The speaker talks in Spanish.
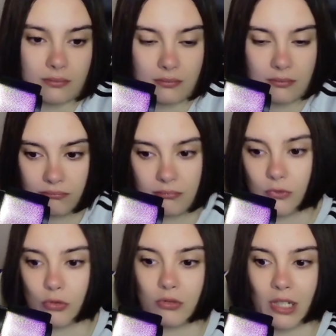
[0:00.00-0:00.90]

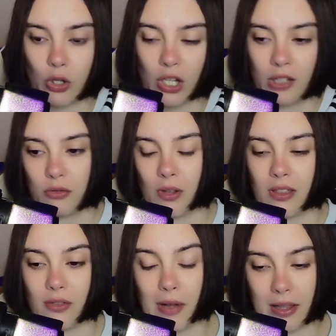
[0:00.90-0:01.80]
Mm, creo que no
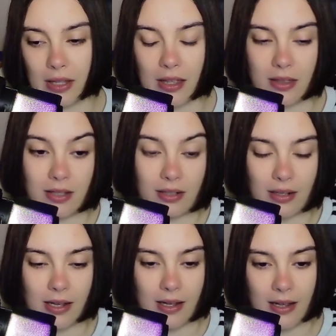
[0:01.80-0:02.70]
hace falta decir
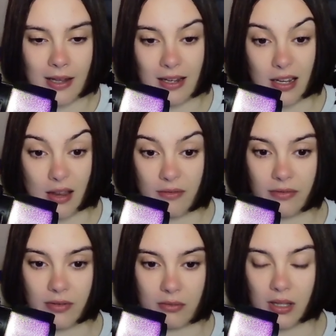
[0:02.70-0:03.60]
la,
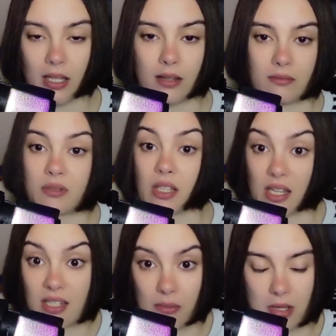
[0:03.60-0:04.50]
enfermedad,
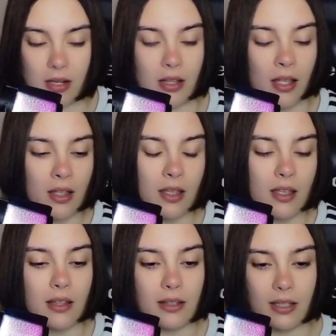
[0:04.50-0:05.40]
esa mierda
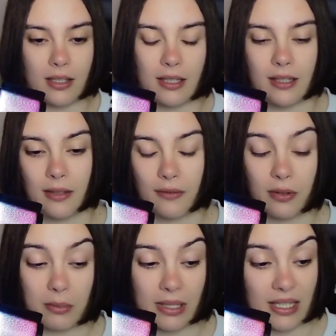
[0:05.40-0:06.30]
de,
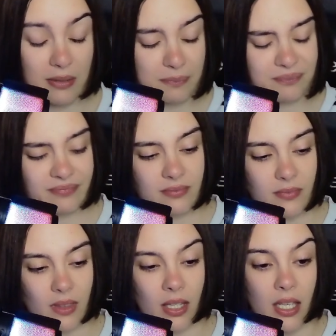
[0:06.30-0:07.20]
enfermedad.
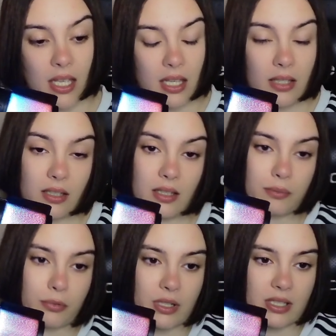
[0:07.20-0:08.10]
Y
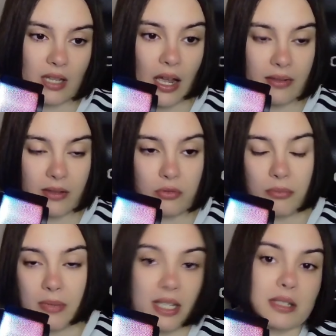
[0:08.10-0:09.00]
pues hace
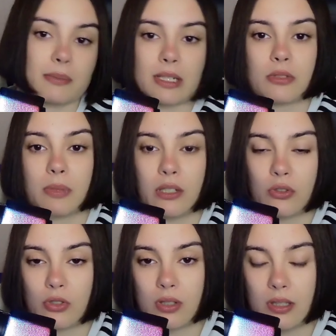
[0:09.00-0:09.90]
un mes más o
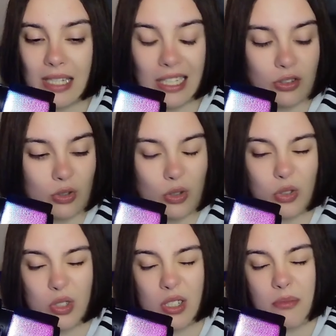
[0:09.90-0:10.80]
menos ya
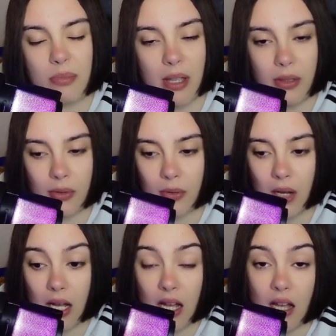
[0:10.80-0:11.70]
todo se empezó
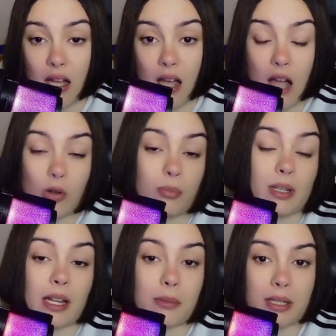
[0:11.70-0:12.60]
a,
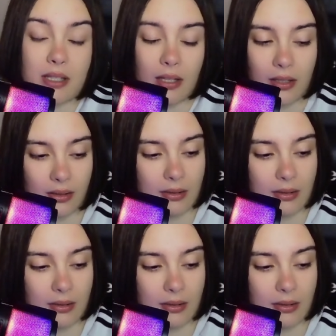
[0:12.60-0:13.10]
complicar bastante.